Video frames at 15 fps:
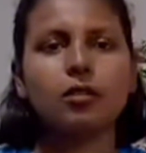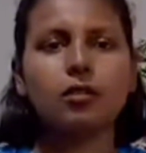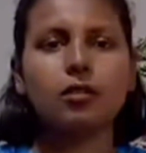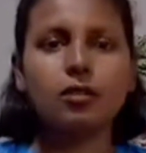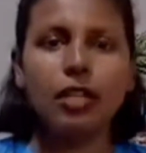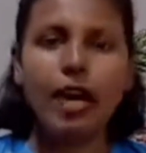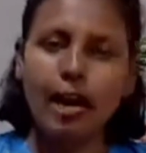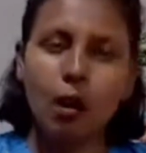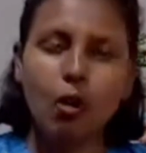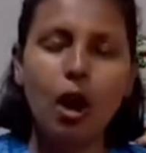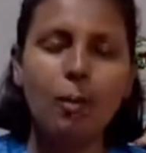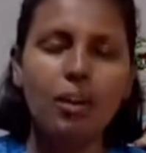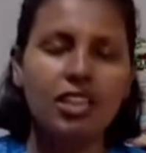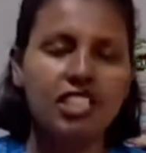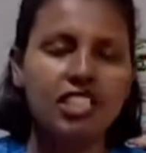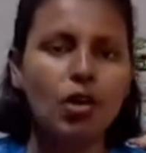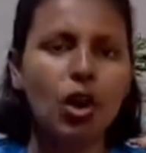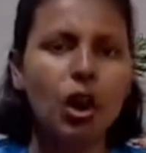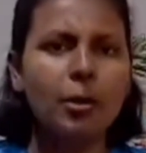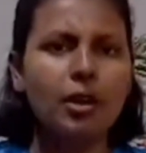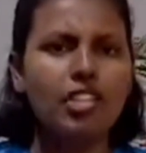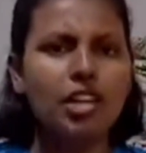তারাও আমার কাছে
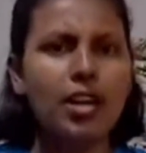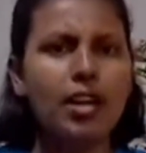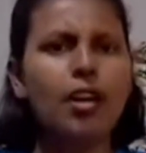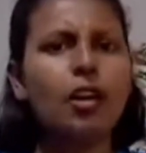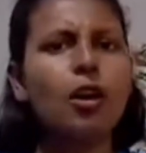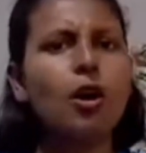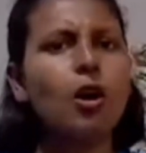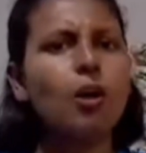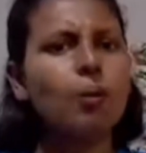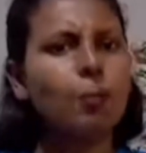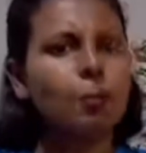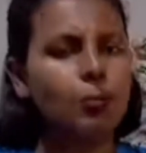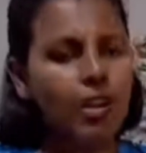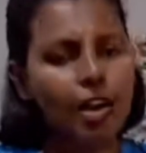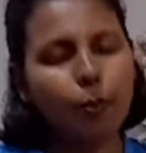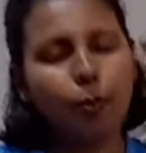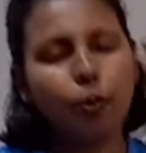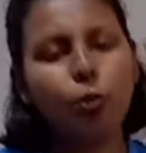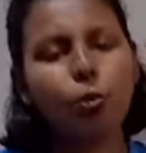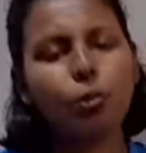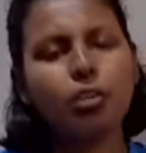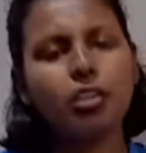ক্ষমা চায় তার
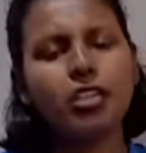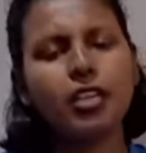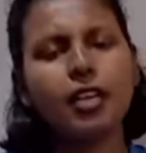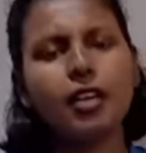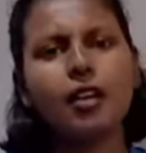পরবর্তীতে